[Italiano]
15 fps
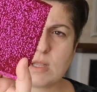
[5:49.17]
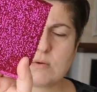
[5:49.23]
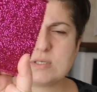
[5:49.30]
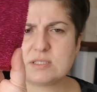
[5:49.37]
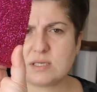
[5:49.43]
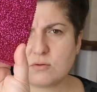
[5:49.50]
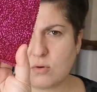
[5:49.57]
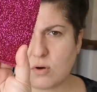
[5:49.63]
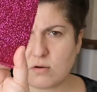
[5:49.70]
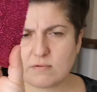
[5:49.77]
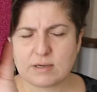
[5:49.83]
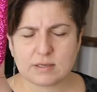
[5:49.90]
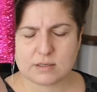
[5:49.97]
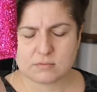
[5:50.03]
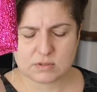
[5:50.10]
questa è
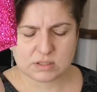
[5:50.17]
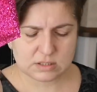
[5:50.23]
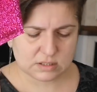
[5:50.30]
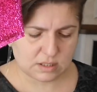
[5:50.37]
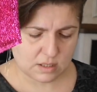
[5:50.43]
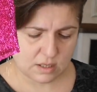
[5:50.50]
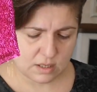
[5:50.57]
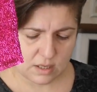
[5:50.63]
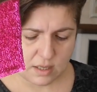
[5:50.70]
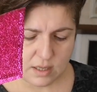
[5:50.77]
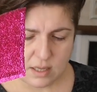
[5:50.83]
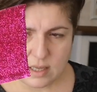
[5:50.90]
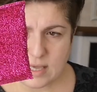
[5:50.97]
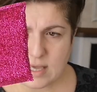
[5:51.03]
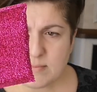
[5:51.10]
nuova anche questa
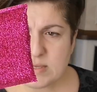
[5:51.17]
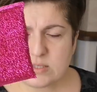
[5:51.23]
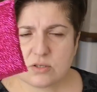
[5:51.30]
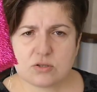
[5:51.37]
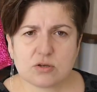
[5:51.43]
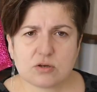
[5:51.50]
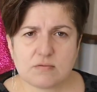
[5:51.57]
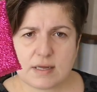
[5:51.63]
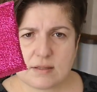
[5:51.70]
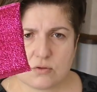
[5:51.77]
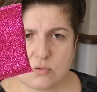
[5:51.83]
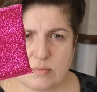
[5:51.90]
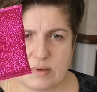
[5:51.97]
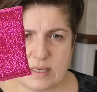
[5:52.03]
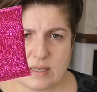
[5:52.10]
e mi sto
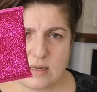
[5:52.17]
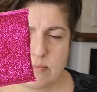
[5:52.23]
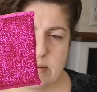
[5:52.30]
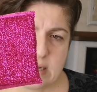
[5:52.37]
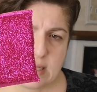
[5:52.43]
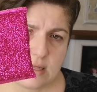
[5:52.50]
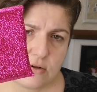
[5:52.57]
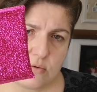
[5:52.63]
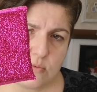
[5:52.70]
trovando bene perché